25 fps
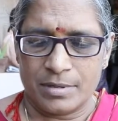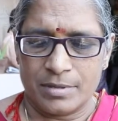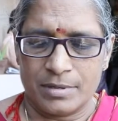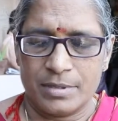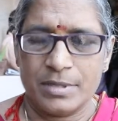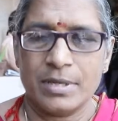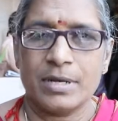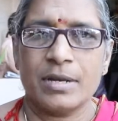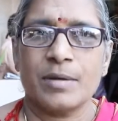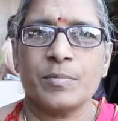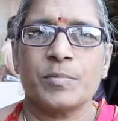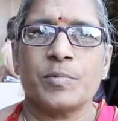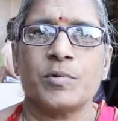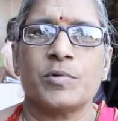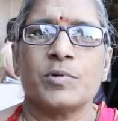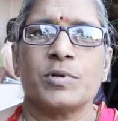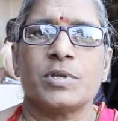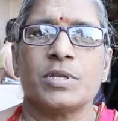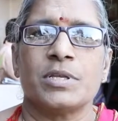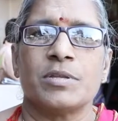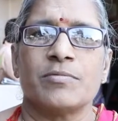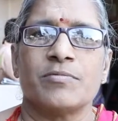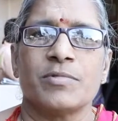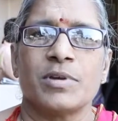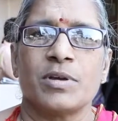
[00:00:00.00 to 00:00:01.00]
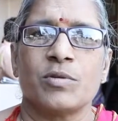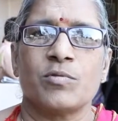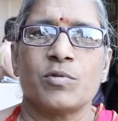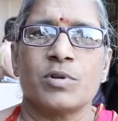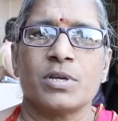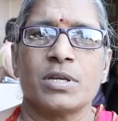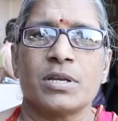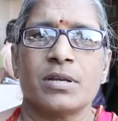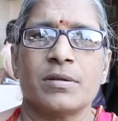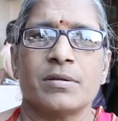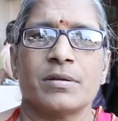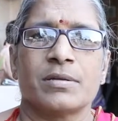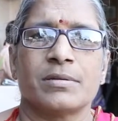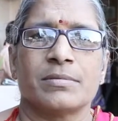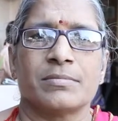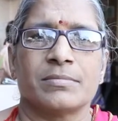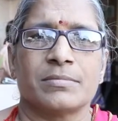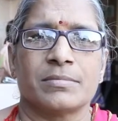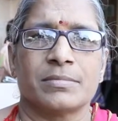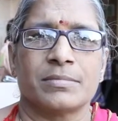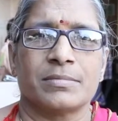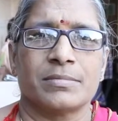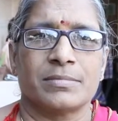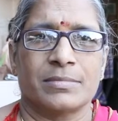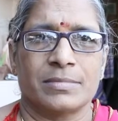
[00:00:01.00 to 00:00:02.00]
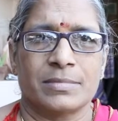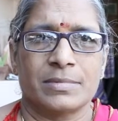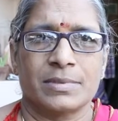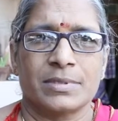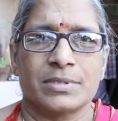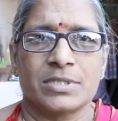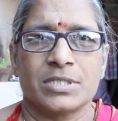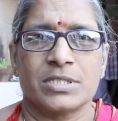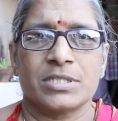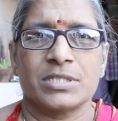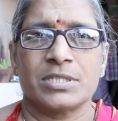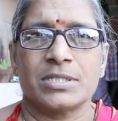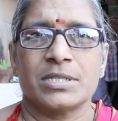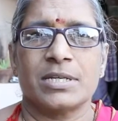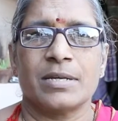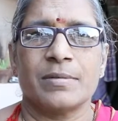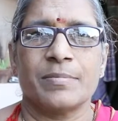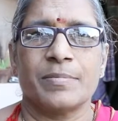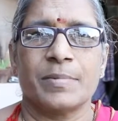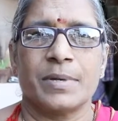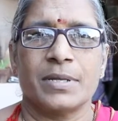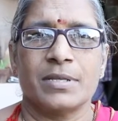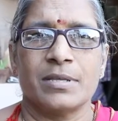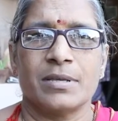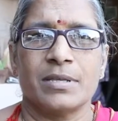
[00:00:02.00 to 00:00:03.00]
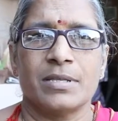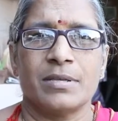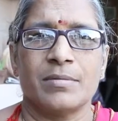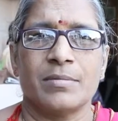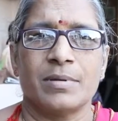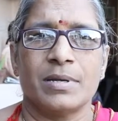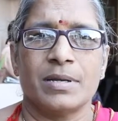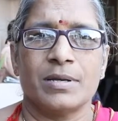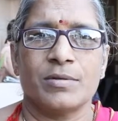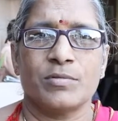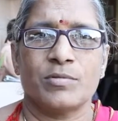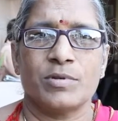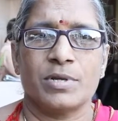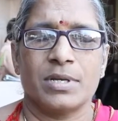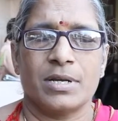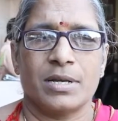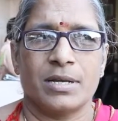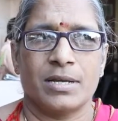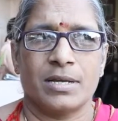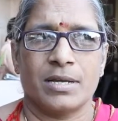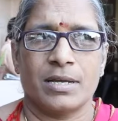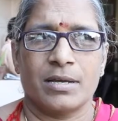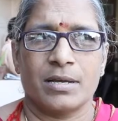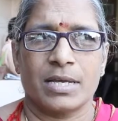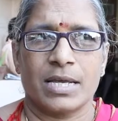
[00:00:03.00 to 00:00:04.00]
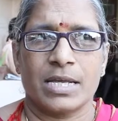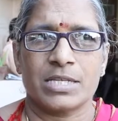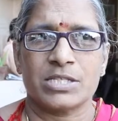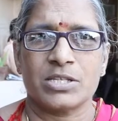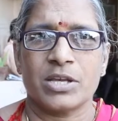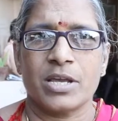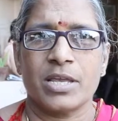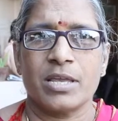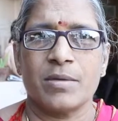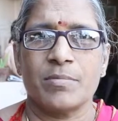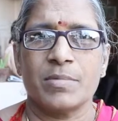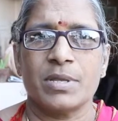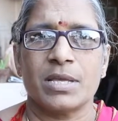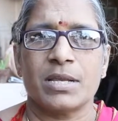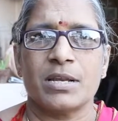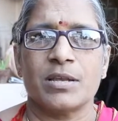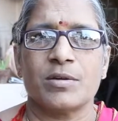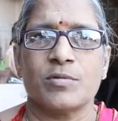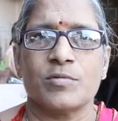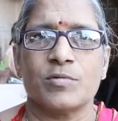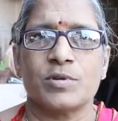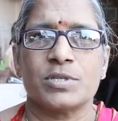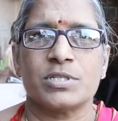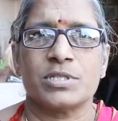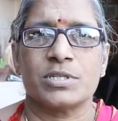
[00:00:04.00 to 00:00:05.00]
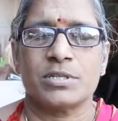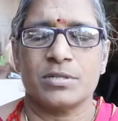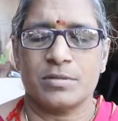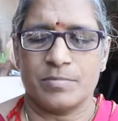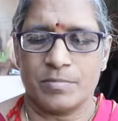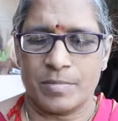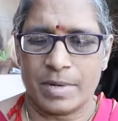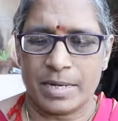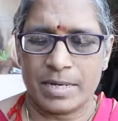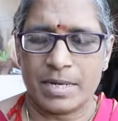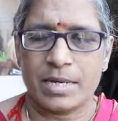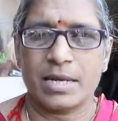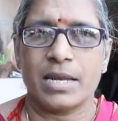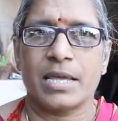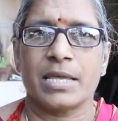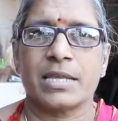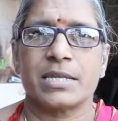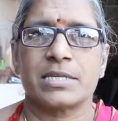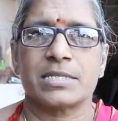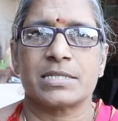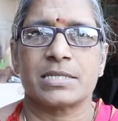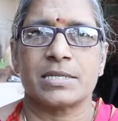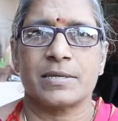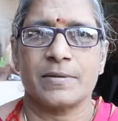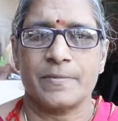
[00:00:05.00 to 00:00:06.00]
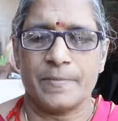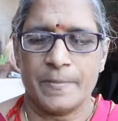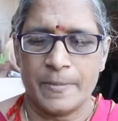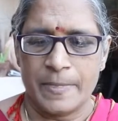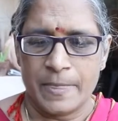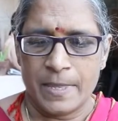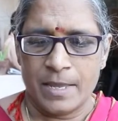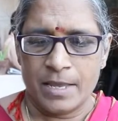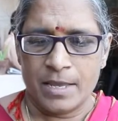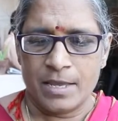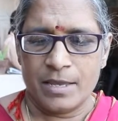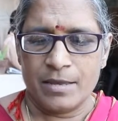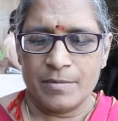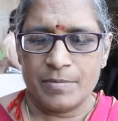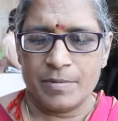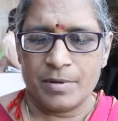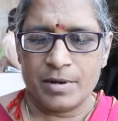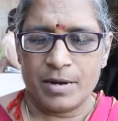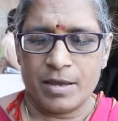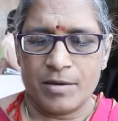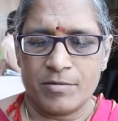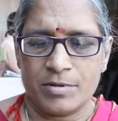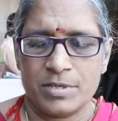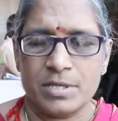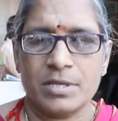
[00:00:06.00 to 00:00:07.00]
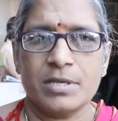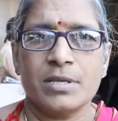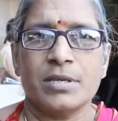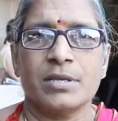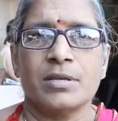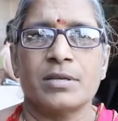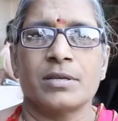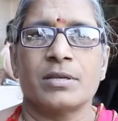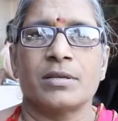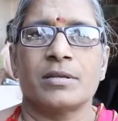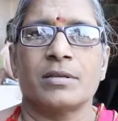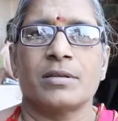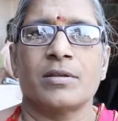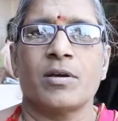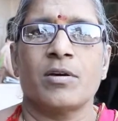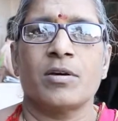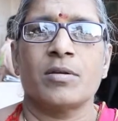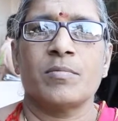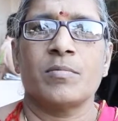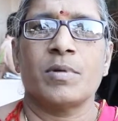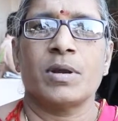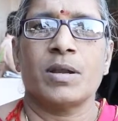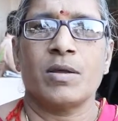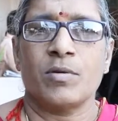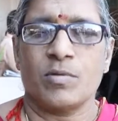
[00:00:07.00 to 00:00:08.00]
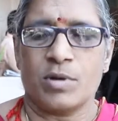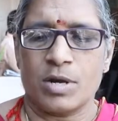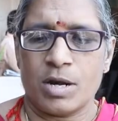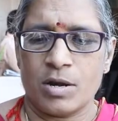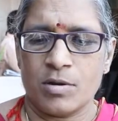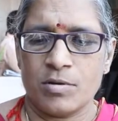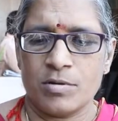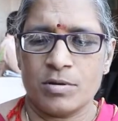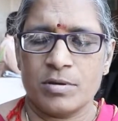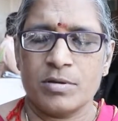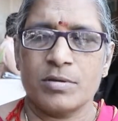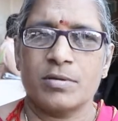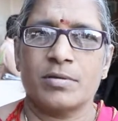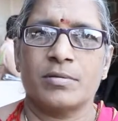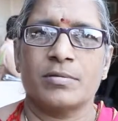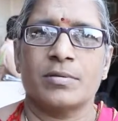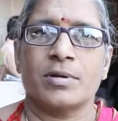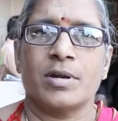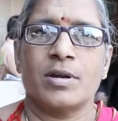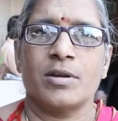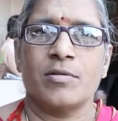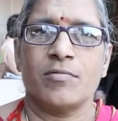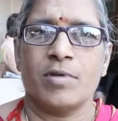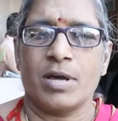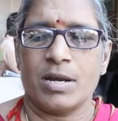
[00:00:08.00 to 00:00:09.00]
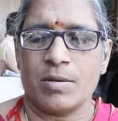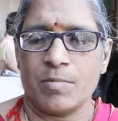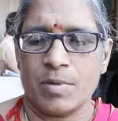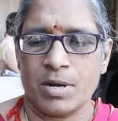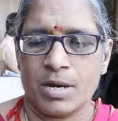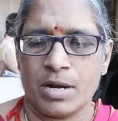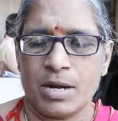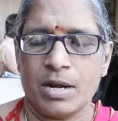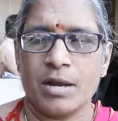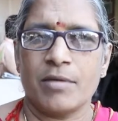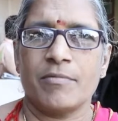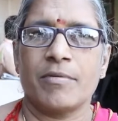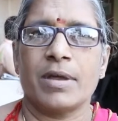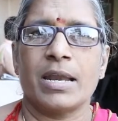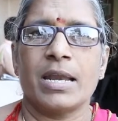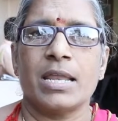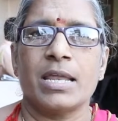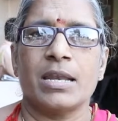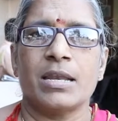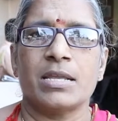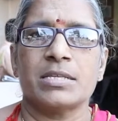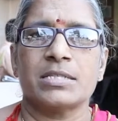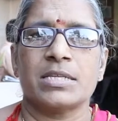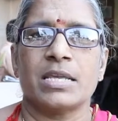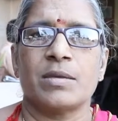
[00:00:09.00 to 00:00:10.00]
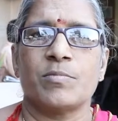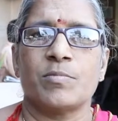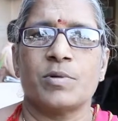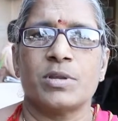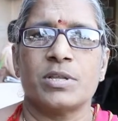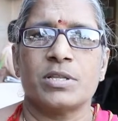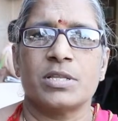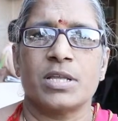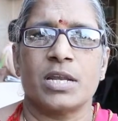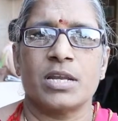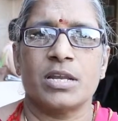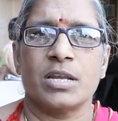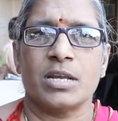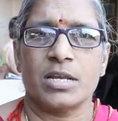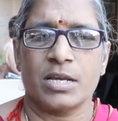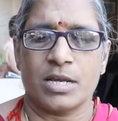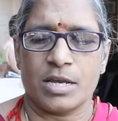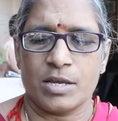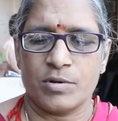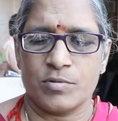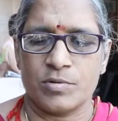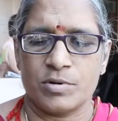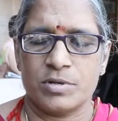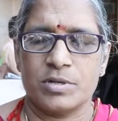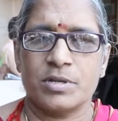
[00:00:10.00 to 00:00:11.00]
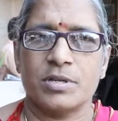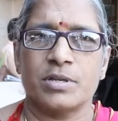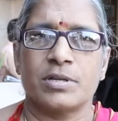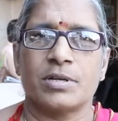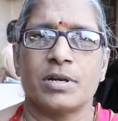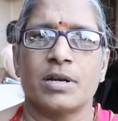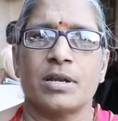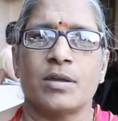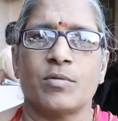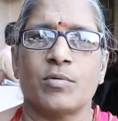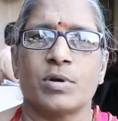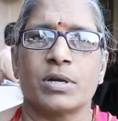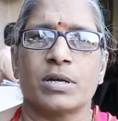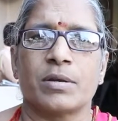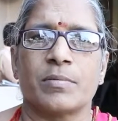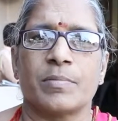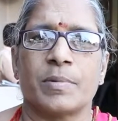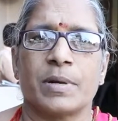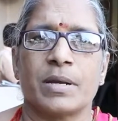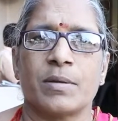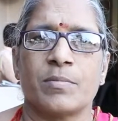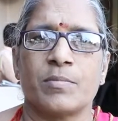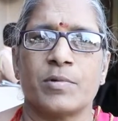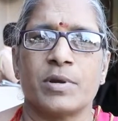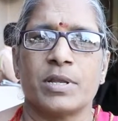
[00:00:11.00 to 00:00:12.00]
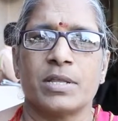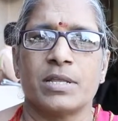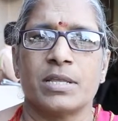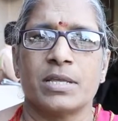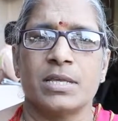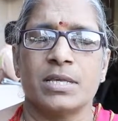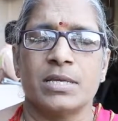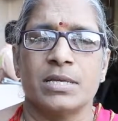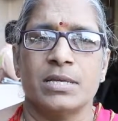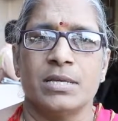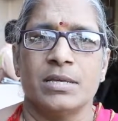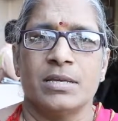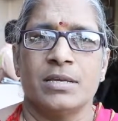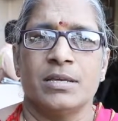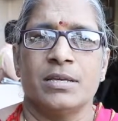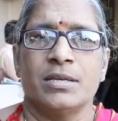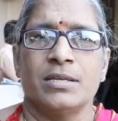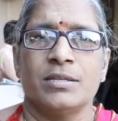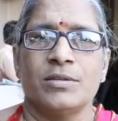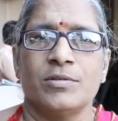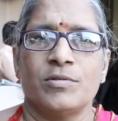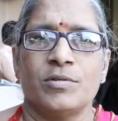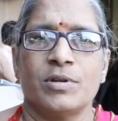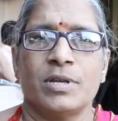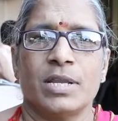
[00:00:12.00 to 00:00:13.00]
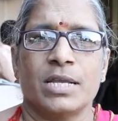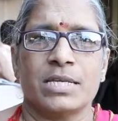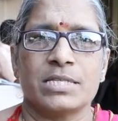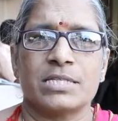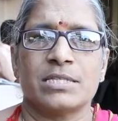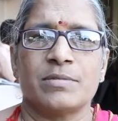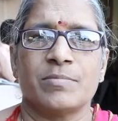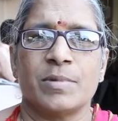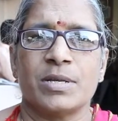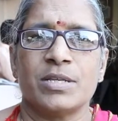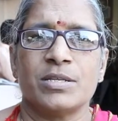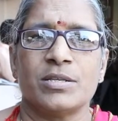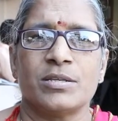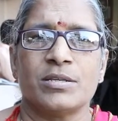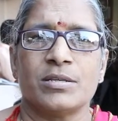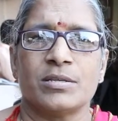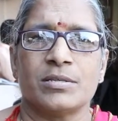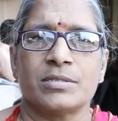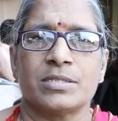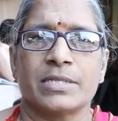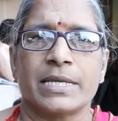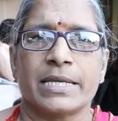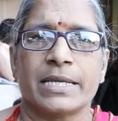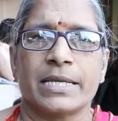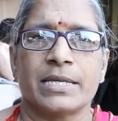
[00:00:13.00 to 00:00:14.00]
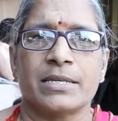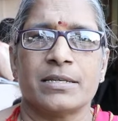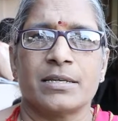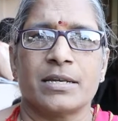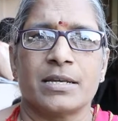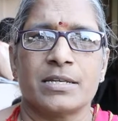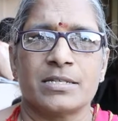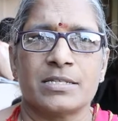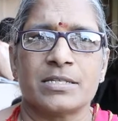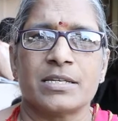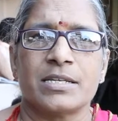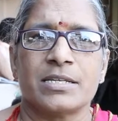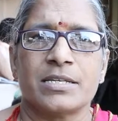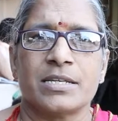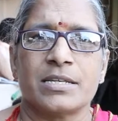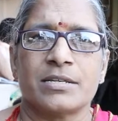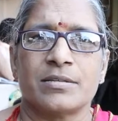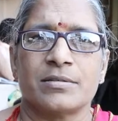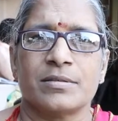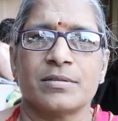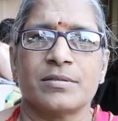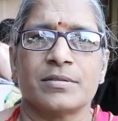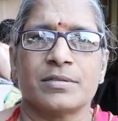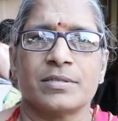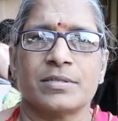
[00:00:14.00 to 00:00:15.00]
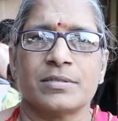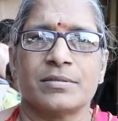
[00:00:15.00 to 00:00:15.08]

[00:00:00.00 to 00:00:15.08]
இதெல்லாம் போட்டு இவங்க கொடுக்குற சிறப்பு அந்த இதுவெல்லாம் கொடுக்குறாங்க கஷாயம் இதெல்லாம் குடித்து பெட்டர் ஆயிடுச்சு இப்போ நான் வந்து நார்மலாக ஓரளவுக்கு ரெண்டு வாரமாக நல்லா வேலையெல்லாம் செய்ய முடியுது தண்ணியில் கை விட்டு நல்லா ஒர்க் பண்ண முடியுது இங்கே ஒரு நெக்ஸ்ட் மந்த்து செகண்ட் கன்சல்ட் இது